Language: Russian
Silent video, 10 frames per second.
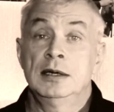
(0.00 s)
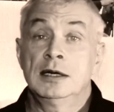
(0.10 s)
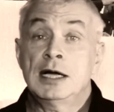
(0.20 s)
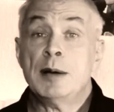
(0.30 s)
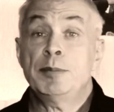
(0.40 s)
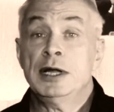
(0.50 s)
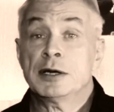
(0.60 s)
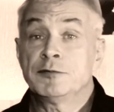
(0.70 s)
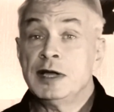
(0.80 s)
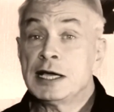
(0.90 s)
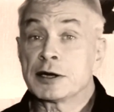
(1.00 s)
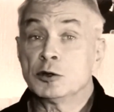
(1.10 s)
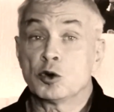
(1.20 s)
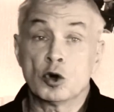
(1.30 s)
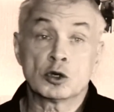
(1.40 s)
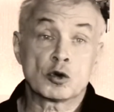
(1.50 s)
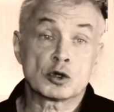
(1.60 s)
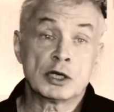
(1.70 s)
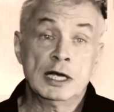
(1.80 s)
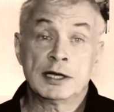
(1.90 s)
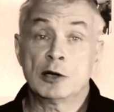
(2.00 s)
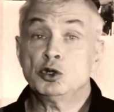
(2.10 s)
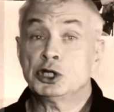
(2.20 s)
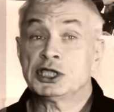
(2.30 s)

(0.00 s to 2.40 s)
Каплер выиграл конкурс на лучший